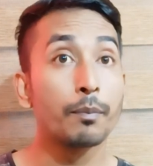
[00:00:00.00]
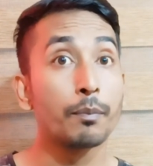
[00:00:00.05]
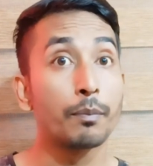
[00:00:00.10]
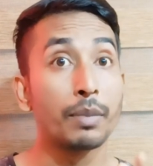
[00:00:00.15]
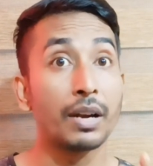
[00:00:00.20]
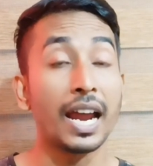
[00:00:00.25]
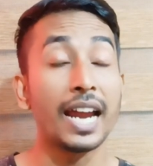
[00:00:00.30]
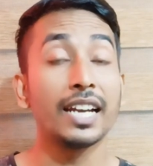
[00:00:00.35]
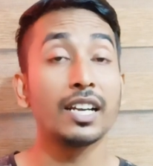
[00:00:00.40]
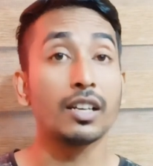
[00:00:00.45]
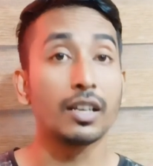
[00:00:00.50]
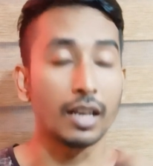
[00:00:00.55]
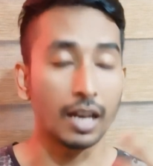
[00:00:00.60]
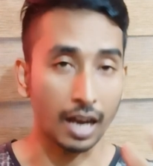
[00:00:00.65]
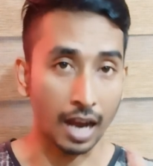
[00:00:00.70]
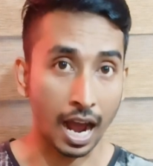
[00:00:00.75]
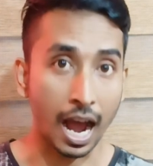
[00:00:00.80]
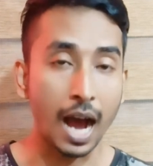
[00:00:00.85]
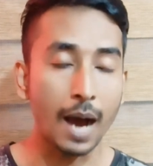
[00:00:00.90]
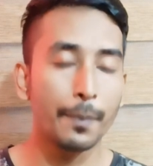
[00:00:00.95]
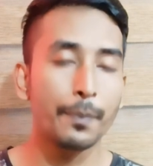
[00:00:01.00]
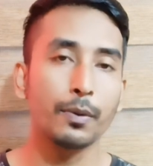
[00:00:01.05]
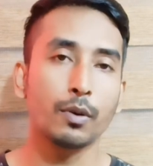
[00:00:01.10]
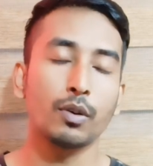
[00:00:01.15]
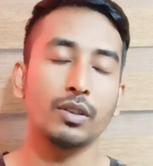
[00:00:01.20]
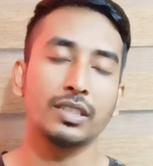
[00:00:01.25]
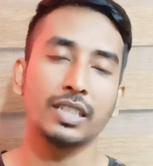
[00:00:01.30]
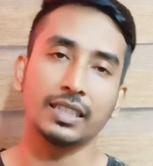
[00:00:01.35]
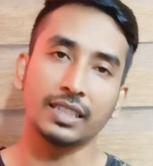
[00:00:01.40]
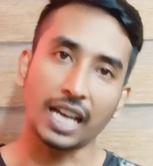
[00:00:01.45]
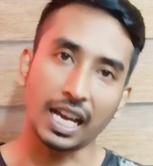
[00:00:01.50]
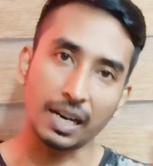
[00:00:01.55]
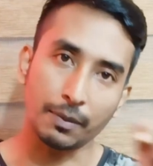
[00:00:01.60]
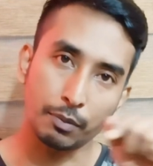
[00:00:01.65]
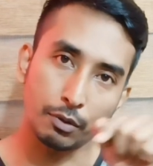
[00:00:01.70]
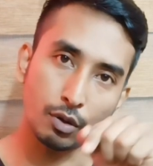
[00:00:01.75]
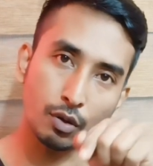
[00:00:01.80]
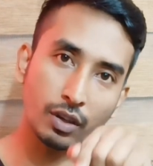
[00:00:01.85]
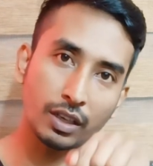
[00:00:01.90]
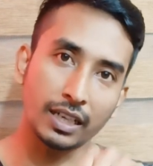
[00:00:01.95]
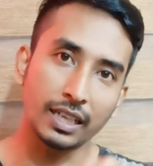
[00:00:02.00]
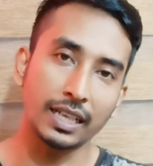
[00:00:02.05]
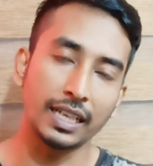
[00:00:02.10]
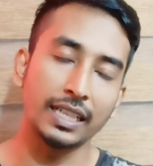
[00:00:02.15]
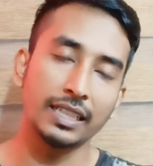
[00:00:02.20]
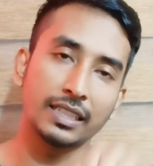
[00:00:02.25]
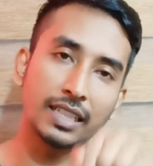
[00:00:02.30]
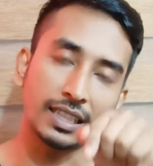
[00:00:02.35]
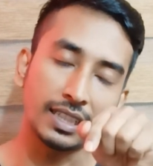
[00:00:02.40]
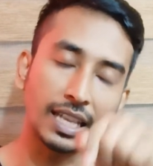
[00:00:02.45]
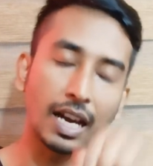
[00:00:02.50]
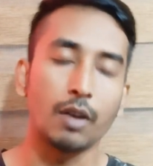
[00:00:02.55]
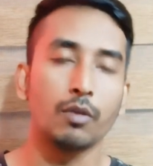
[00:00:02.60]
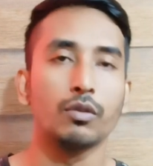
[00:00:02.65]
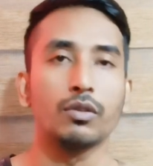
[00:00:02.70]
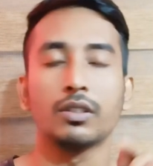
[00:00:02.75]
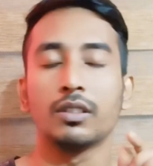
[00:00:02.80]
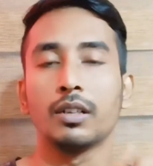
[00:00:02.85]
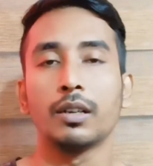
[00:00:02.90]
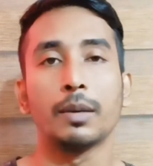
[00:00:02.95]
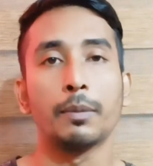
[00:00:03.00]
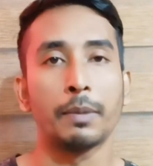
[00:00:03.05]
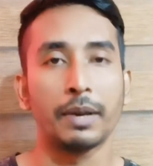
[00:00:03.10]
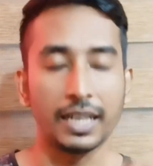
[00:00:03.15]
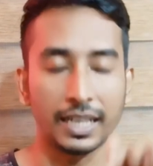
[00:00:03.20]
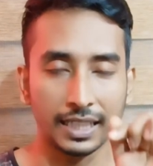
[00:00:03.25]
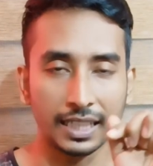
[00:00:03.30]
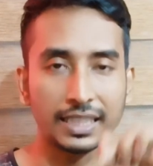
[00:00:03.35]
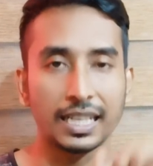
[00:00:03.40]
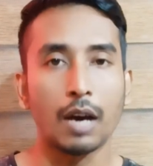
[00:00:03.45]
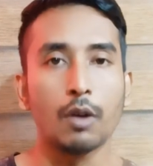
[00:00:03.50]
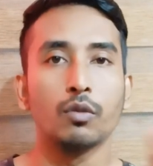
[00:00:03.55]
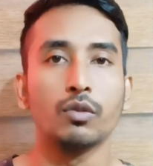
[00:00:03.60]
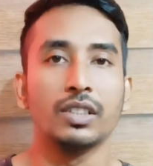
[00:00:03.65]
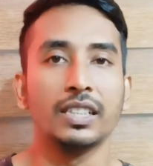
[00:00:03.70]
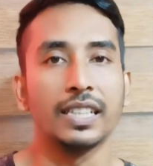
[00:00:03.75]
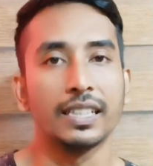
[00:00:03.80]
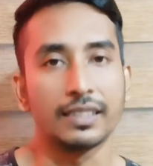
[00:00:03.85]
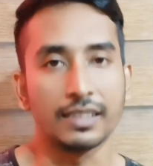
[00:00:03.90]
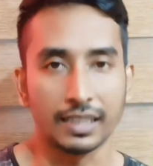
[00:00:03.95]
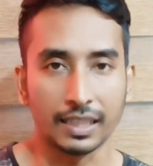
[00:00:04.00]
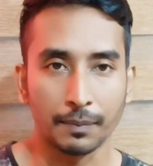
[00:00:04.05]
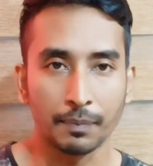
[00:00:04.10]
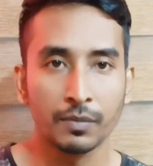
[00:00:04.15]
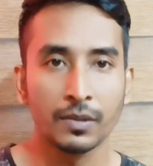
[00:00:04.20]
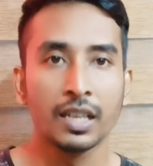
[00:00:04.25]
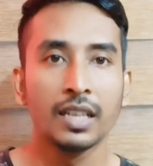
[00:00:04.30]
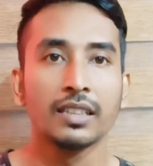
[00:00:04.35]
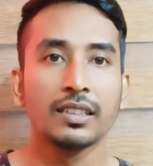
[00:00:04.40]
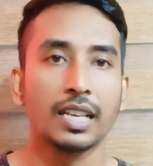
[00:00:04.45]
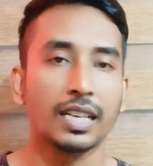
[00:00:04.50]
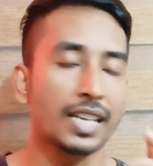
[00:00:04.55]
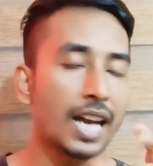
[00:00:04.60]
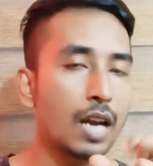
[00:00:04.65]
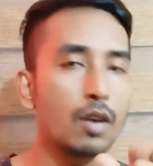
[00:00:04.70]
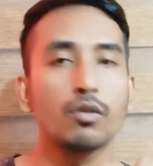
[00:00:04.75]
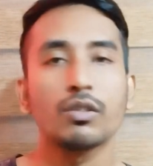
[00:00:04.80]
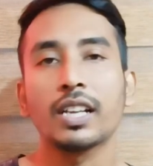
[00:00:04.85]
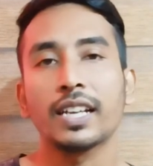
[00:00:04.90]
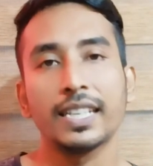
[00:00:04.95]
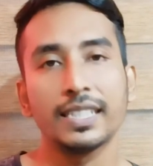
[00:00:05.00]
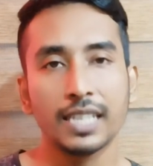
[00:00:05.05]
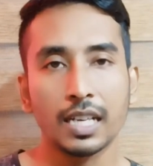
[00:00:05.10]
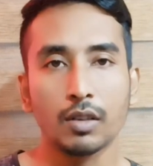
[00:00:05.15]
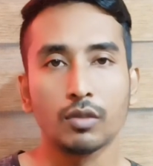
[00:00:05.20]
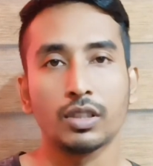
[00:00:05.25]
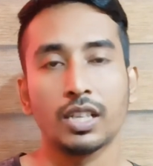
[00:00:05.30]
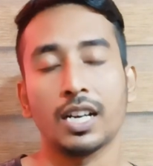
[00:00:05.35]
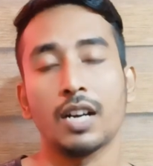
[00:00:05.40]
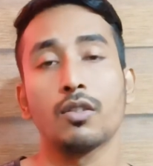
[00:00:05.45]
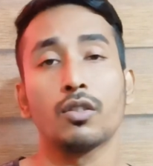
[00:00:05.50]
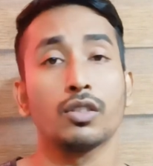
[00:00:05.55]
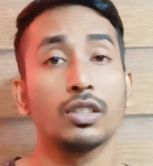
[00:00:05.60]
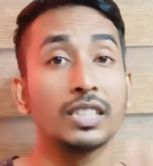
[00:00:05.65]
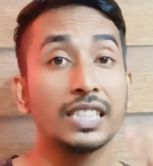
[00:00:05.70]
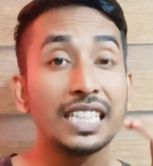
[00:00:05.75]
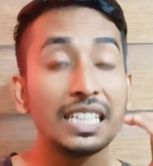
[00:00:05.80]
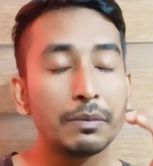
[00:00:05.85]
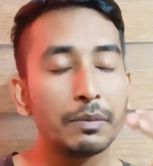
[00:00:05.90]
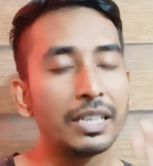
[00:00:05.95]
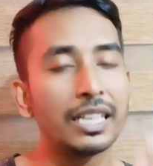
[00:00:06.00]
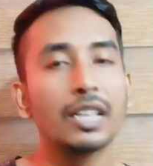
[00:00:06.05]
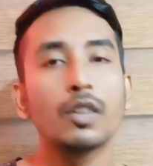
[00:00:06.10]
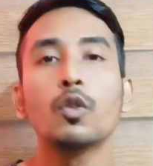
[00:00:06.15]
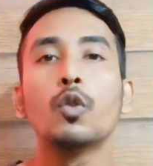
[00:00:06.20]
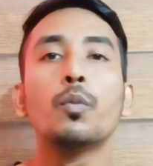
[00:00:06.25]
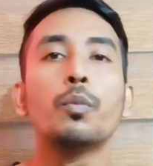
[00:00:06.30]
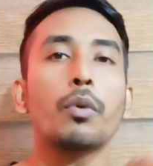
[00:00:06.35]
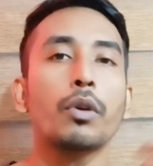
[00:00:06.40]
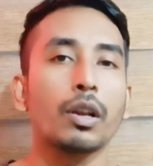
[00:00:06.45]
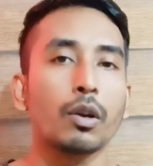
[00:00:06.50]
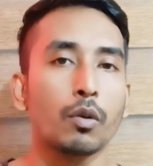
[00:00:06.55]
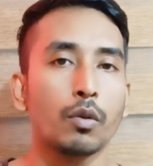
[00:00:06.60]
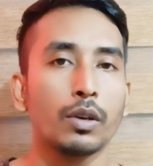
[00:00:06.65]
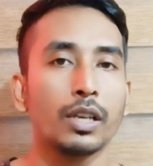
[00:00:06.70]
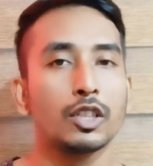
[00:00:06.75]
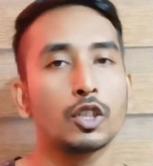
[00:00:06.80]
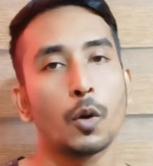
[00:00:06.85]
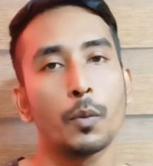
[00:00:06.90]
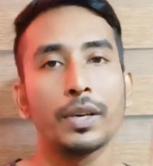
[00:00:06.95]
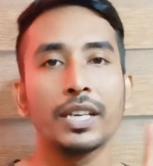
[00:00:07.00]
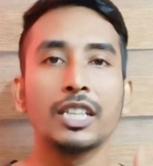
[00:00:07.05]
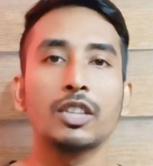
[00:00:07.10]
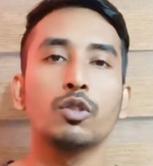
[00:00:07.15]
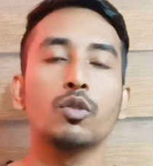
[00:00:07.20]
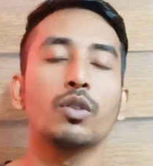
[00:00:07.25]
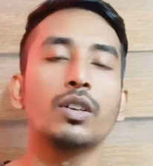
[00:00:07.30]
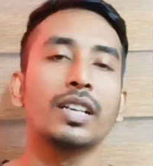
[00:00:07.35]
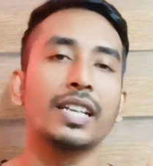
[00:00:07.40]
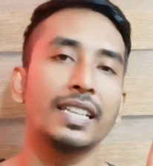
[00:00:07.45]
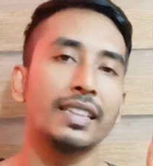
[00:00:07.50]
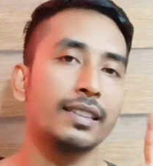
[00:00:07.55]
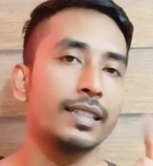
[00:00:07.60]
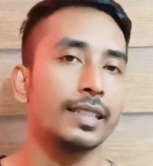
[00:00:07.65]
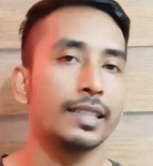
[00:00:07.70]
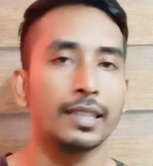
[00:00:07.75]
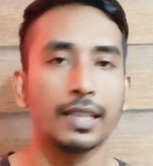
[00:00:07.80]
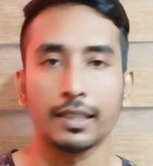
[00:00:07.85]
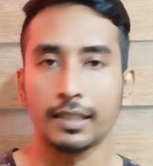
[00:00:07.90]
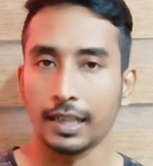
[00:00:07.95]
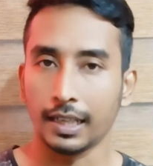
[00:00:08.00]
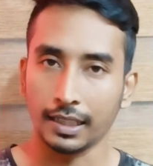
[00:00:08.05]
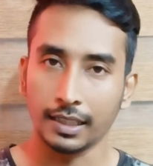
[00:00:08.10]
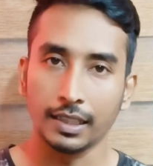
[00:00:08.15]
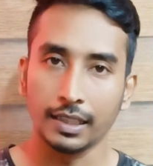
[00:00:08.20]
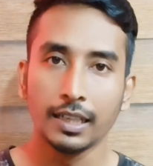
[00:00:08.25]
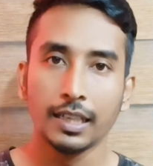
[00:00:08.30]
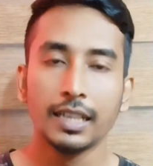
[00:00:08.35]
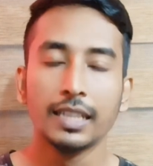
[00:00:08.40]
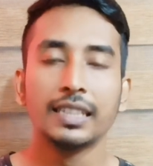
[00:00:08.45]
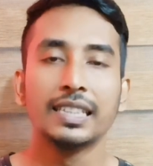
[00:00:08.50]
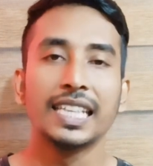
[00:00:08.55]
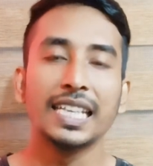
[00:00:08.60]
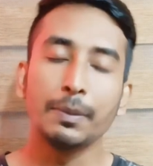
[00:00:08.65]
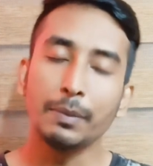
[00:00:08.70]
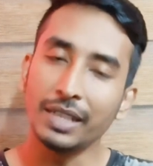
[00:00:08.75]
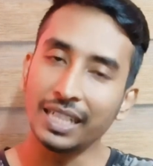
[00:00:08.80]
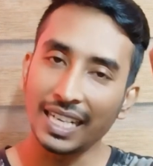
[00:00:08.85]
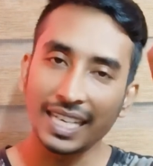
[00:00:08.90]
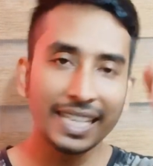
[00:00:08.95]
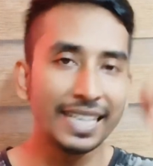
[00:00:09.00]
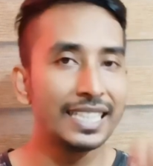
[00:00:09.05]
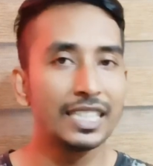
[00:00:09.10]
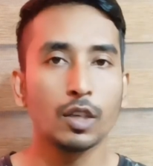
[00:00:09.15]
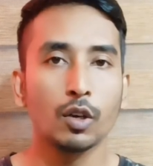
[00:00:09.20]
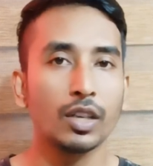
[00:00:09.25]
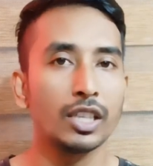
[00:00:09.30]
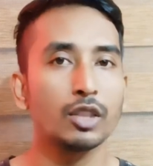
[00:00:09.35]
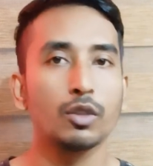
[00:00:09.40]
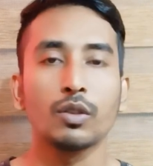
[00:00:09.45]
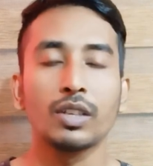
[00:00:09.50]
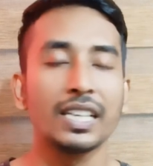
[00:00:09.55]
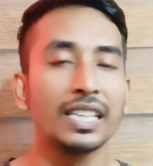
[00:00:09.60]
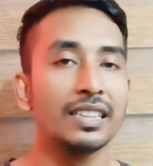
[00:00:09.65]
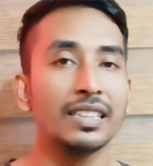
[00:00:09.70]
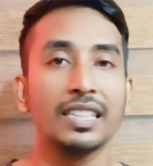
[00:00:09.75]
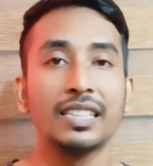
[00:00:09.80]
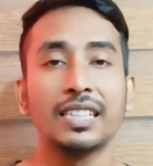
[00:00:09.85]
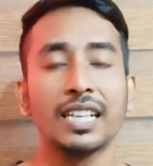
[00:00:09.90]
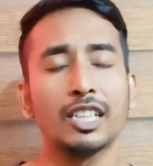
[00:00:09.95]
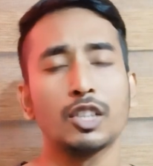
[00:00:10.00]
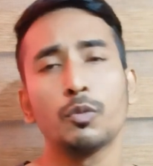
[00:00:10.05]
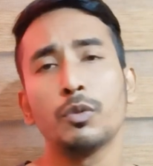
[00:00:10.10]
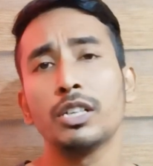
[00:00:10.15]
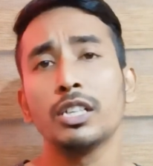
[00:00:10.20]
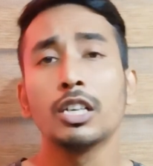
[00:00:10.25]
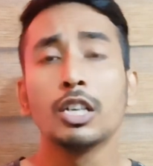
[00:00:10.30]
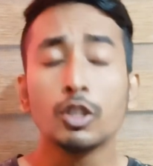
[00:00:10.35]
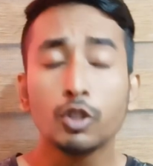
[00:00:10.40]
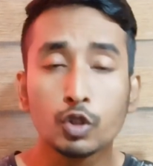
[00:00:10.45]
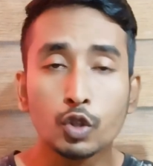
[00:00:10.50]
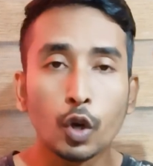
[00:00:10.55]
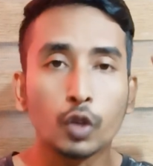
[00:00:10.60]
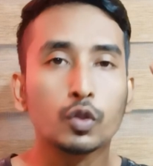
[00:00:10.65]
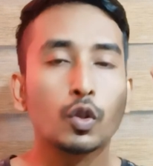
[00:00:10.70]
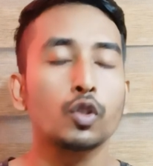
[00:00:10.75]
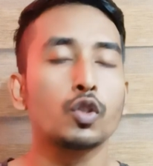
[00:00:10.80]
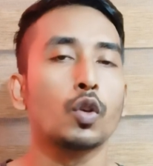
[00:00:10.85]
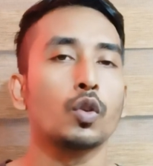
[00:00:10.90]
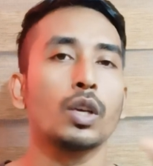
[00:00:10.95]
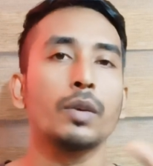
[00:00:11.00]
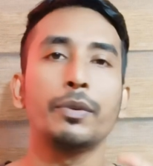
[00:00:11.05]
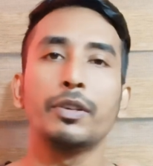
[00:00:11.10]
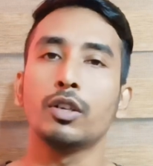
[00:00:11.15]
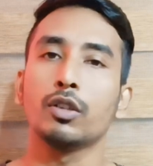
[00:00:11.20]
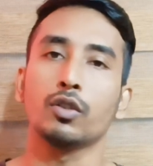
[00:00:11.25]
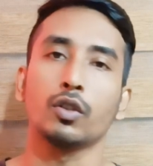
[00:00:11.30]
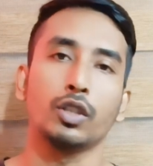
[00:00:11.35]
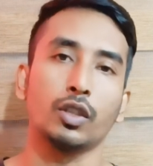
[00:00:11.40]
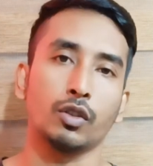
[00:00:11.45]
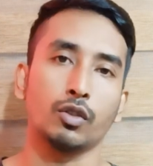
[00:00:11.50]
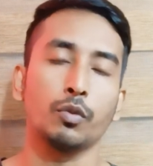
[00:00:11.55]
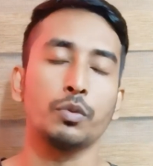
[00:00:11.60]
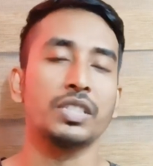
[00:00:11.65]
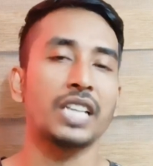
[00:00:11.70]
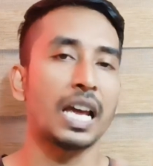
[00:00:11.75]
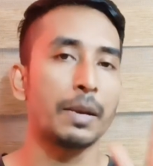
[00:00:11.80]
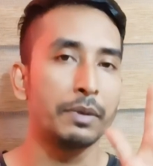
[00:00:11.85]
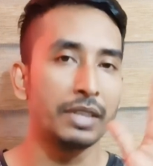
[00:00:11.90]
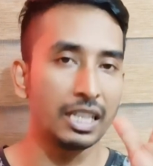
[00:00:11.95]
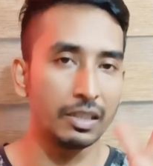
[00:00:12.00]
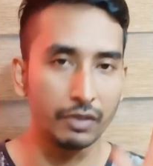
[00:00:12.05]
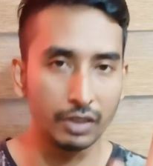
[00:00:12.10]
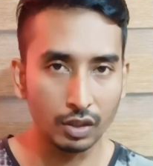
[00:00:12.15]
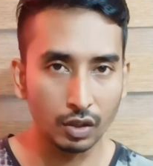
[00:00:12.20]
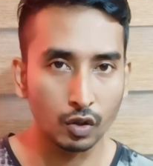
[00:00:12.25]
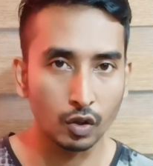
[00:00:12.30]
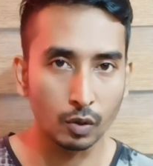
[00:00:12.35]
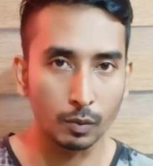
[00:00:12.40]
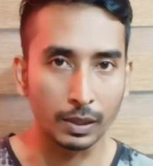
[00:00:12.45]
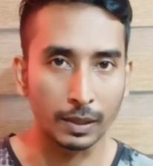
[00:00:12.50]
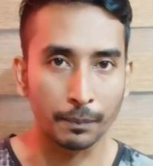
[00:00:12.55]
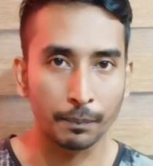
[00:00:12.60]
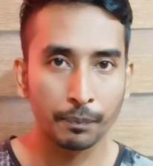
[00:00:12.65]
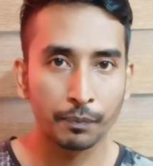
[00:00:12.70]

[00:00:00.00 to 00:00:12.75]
প্রায় হাফ রয়েছে তারপরেও গ্রিনটা ডাউন মানে এটা ডাউন দিয়েছে তার কারণটা কি জানো তার কারণ হচ্ছে তিন মিনিটের উপরে হলে তবেই কিন্তু গ্রিন তীরটা দেয় তিন মিনিটের নিচে হলে কিন্তু গ্রিন তীর দেয় তুমি যত ছোটোই ভিডিও তৈরি করো তুমি চার মিনিটের ভিডিও করবে